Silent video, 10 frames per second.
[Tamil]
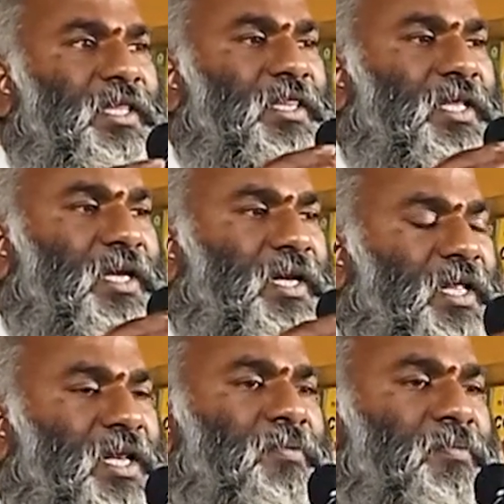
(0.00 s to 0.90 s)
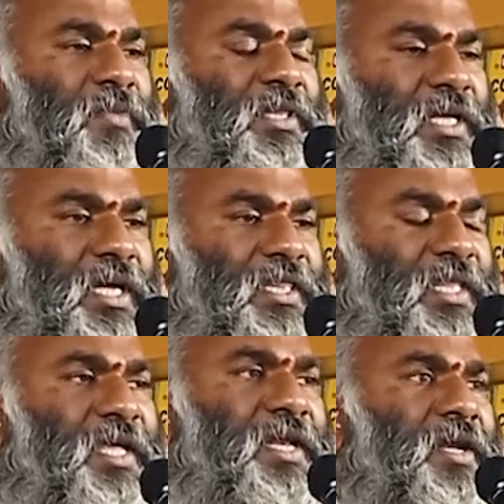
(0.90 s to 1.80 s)
இந்த நிலம் இந்த
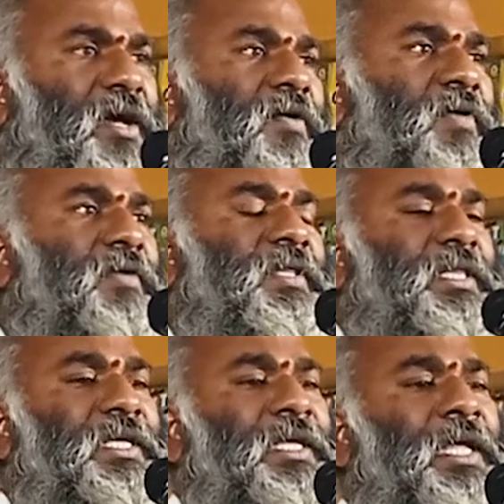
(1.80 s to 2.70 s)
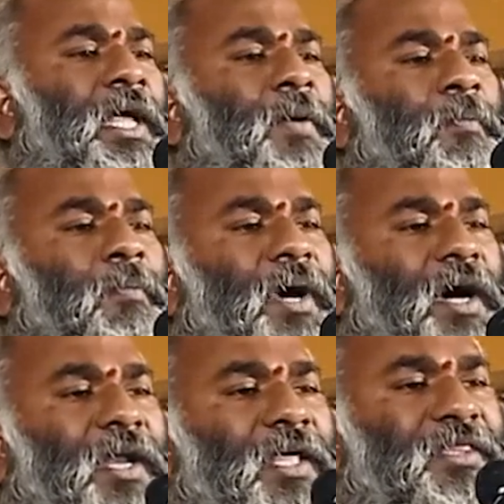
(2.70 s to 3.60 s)
தேரி நாவல் வந்து
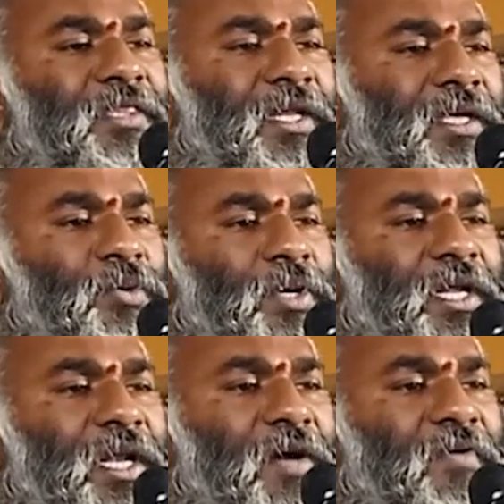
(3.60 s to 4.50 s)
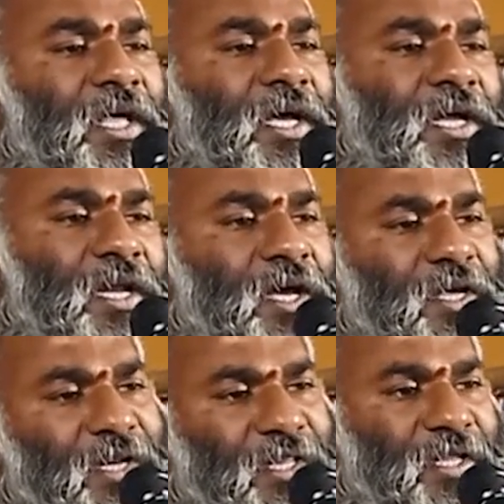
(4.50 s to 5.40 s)
பாலைத்திணைக்குரிய நாவலாக நான்
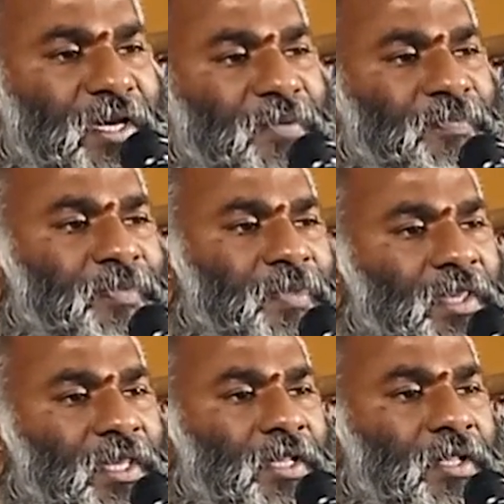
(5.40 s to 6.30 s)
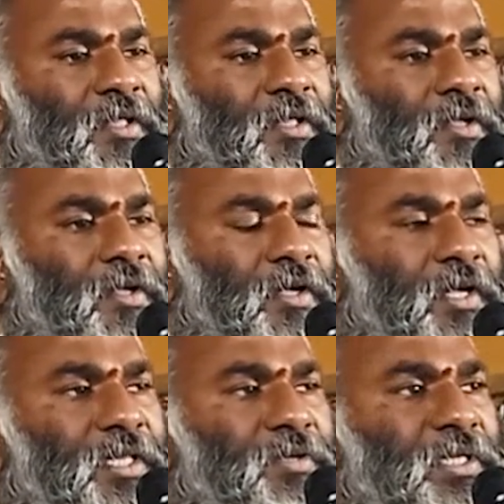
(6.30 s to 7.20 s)
கருதுகிறேன்
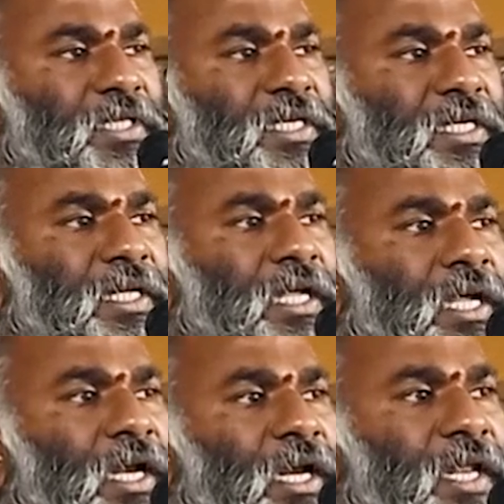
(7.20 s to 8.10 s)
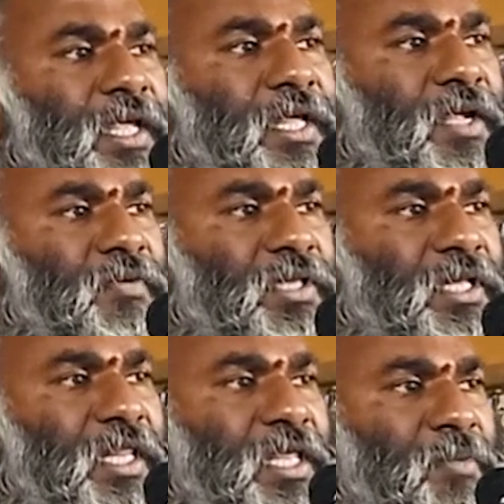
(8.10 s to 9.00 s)
அது வந்து நீரை வந்து
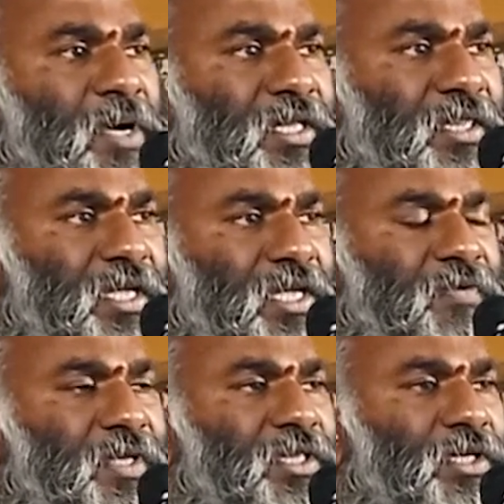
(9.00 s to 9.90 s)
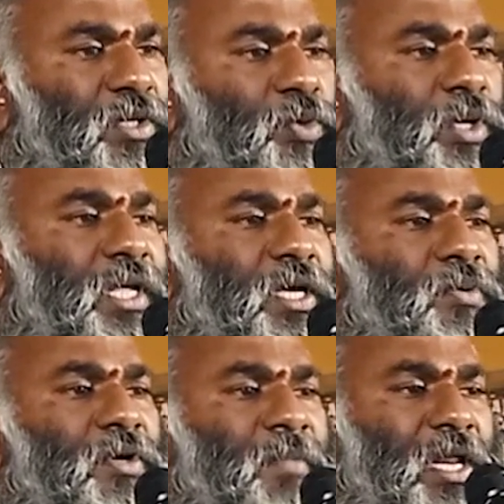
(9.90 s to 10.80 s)
அதிகமாக தேக்கி வைத்திருக்கக்கூடிய
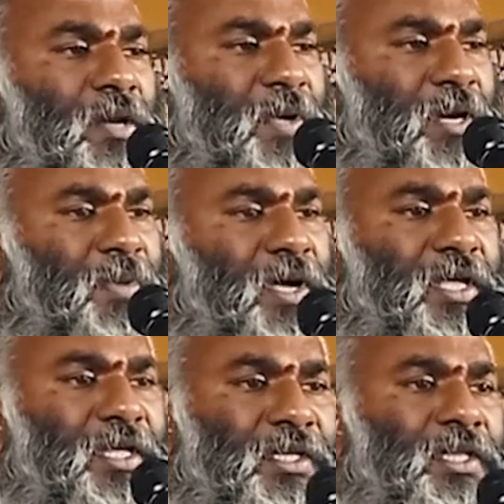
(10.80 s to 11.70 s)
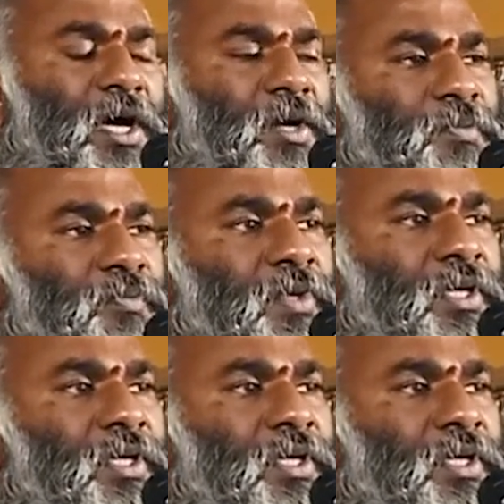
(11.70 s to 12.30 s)
ஒரு மணல் பரப்பாக இருந்தாலும்